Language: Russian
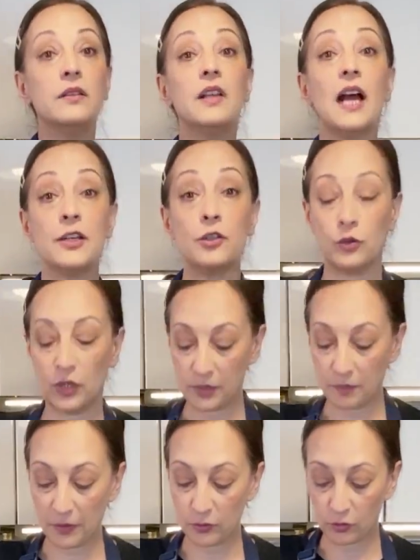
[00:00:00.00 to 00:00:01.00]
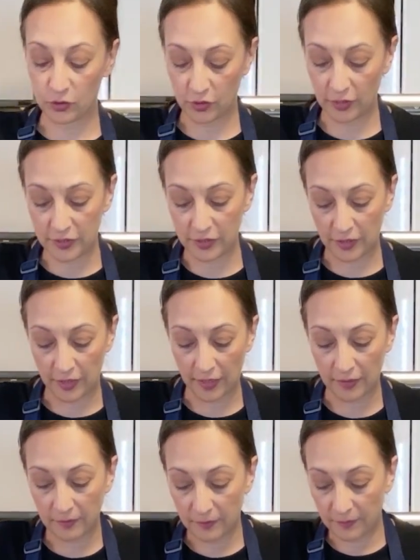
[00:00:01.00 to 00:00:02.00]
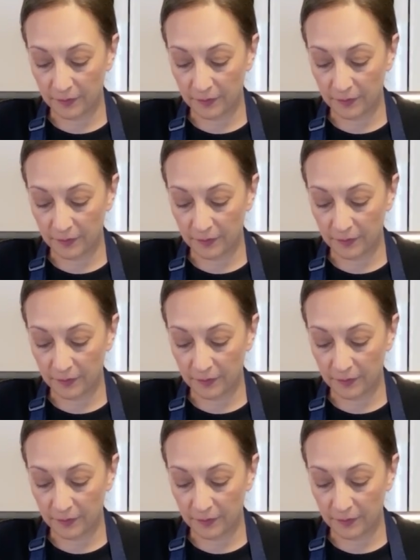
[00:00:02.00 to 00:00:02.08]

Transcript: Дальше у нас пойдет сельдерей.